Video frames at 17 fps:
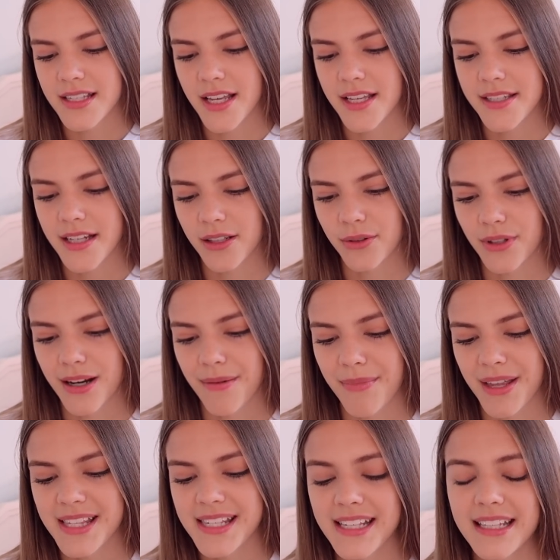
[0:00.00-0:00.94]
zdjęcia, które
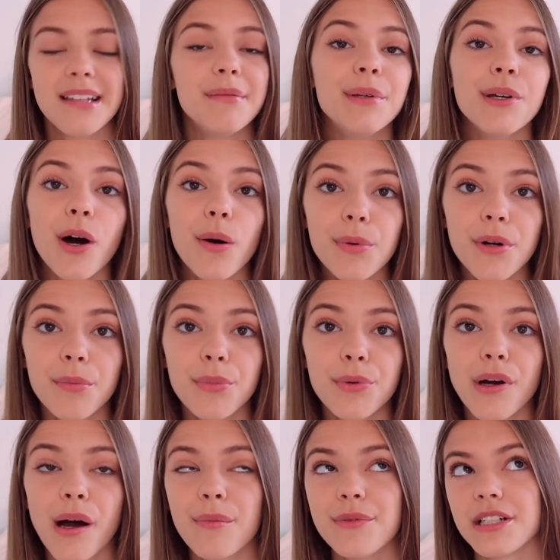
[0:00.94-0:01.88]
między innymi
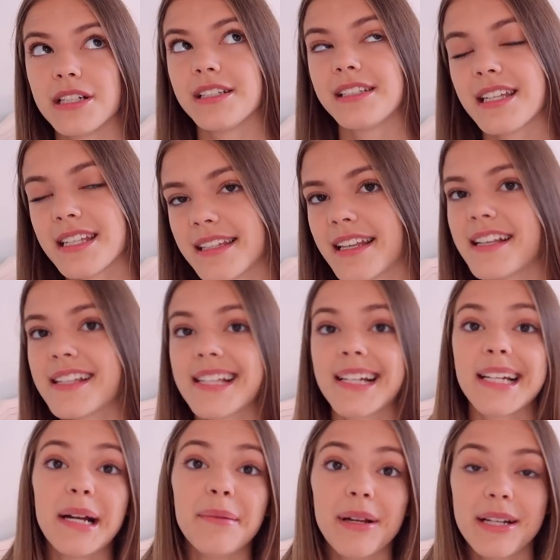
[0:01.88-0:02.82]
obrobiłam, część jest na
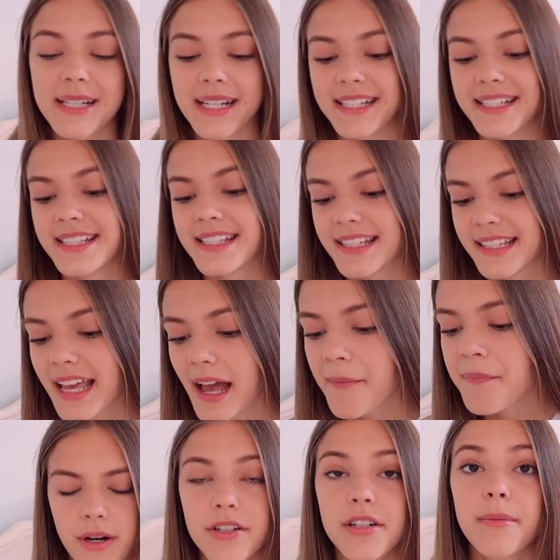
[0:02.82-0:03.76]
Instagramie, część nie.
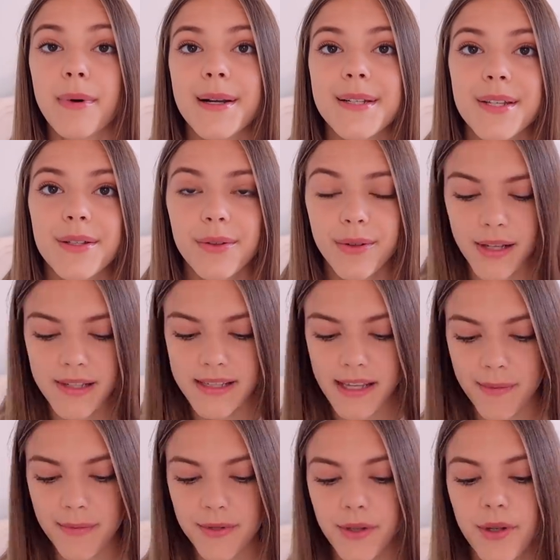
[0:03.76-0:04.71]
Proszę bardzo, tutaj
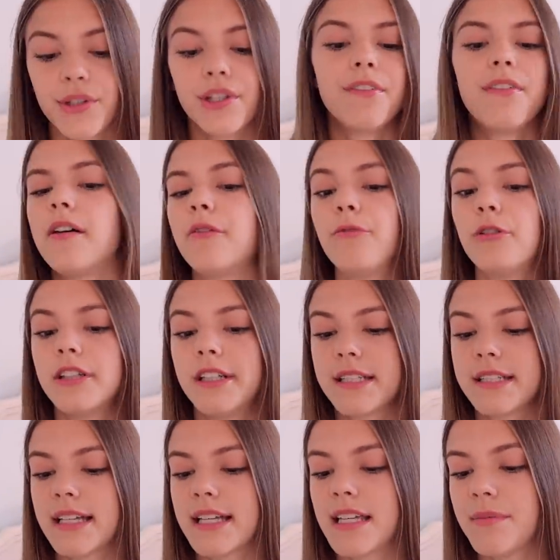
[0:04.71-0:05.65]
sobie przygotowałam folder
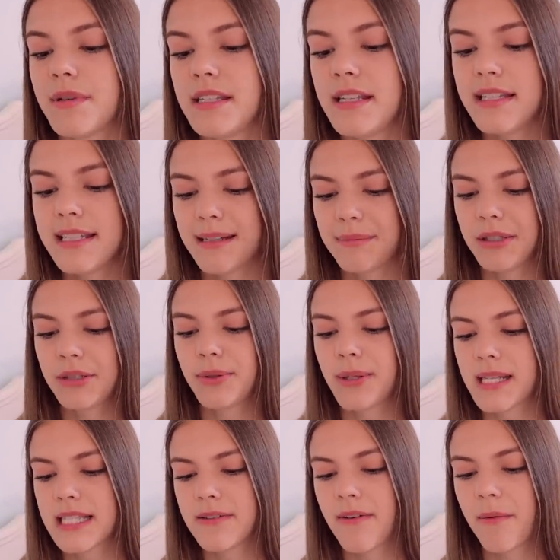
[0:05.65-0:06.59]
z takimi zdjęciami,
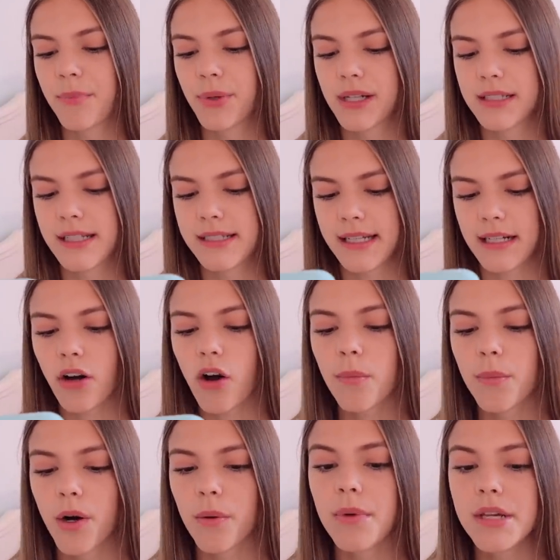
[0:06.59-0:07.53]
które chcę Wam pokazać jak
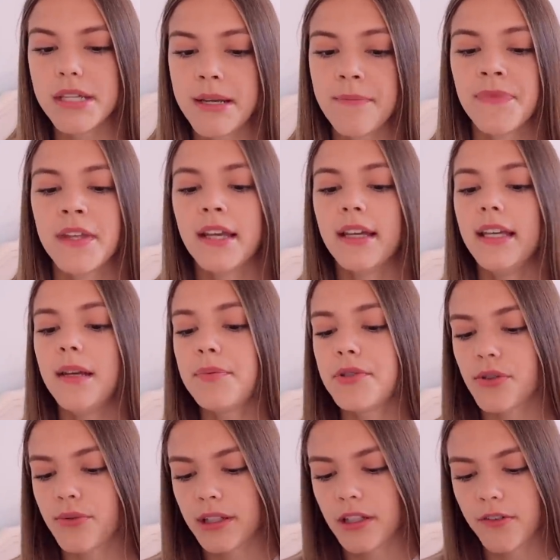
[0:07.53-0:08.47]
obrobić i
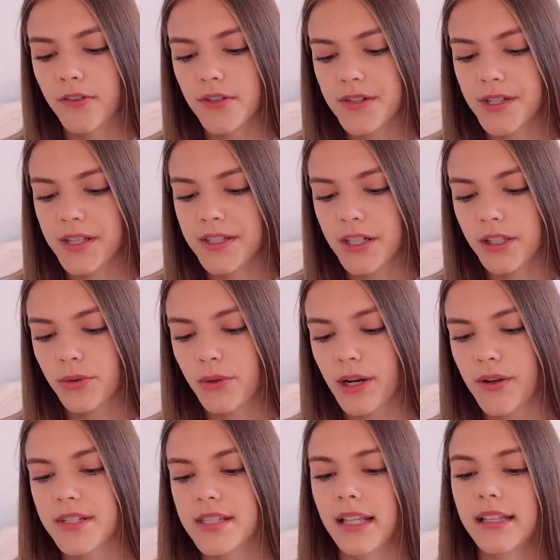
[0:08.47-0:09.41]
przykładowo zdjęcie,
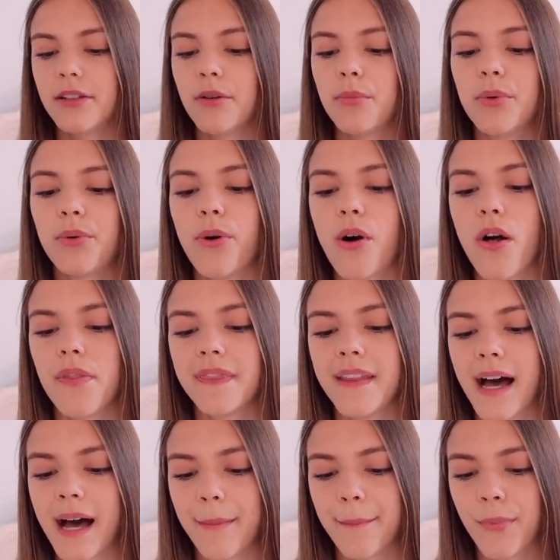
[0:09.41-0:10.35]
które ostatnio było
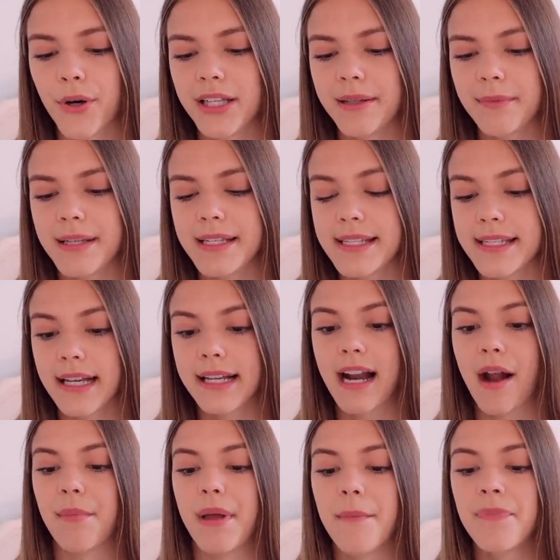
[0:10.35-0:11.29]
na moim
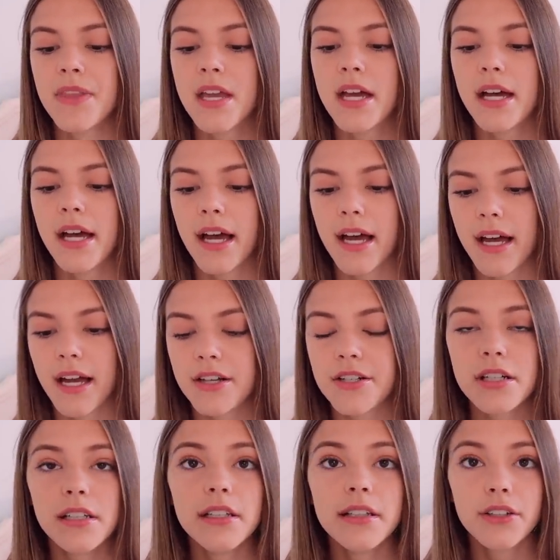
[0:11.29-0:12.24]
Instagramie, e,
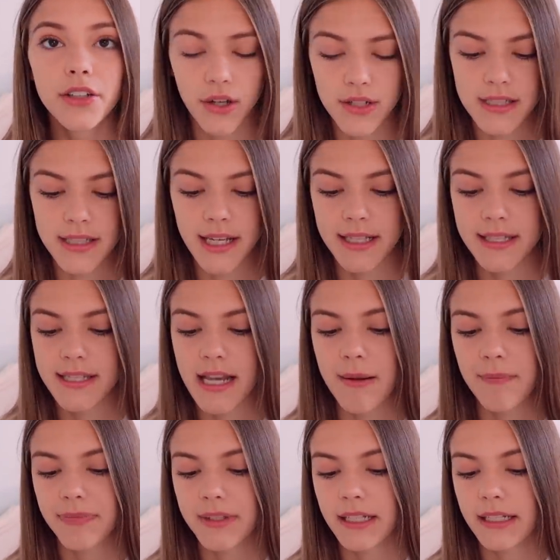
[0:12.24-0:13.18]
czyli to
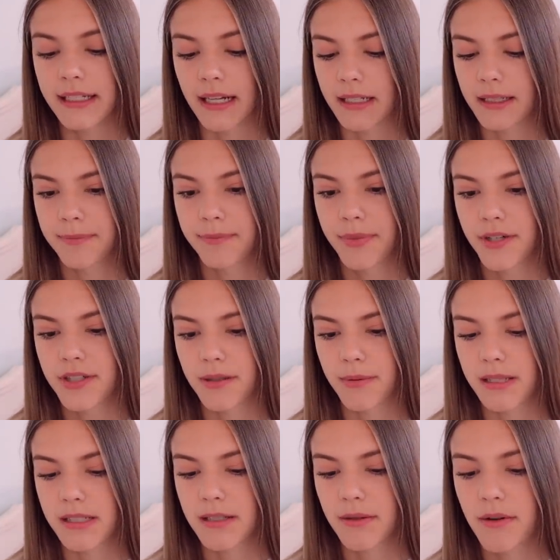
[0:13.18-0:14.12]
zdjęcie. I tak, proszę
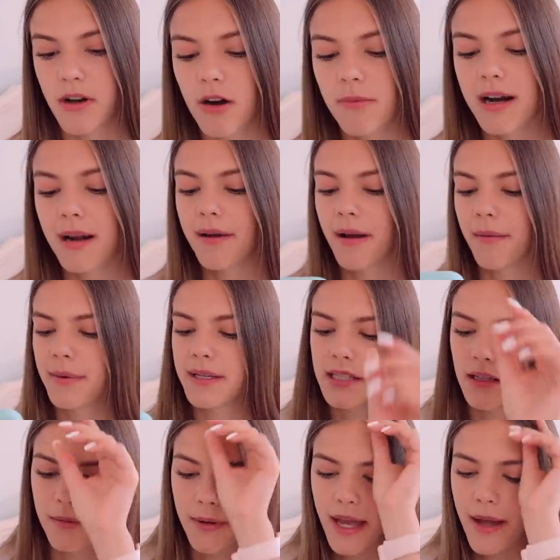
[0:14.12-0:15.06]
bardzo, obrabiamy
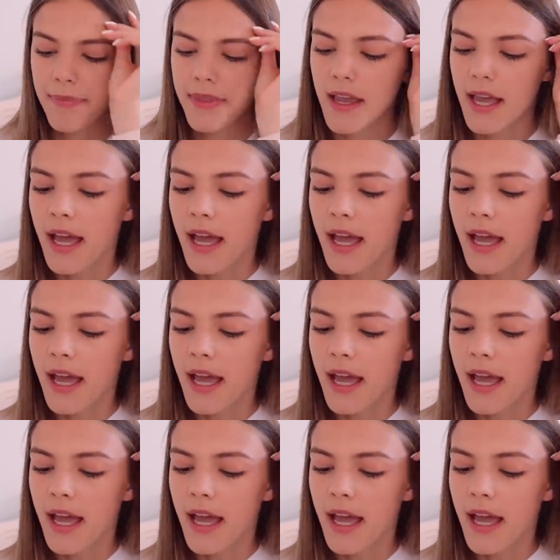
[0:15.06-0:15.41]
sobie je.